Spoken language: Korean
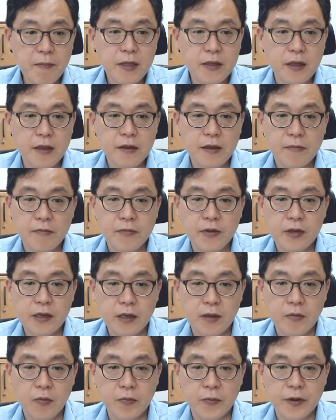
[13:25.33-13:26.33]
대해서 한번 생각해
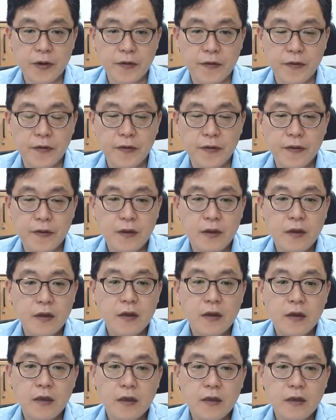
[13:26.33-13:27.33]
보면
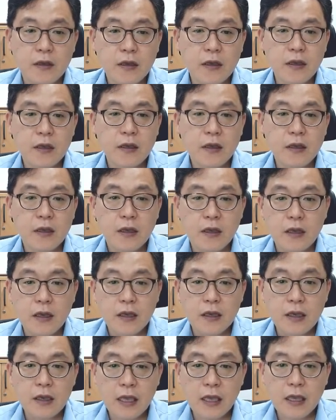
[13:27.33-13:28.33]
이
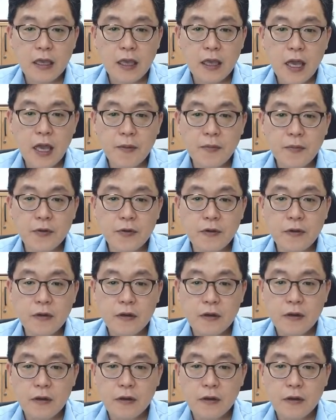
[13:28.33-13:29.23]
KM을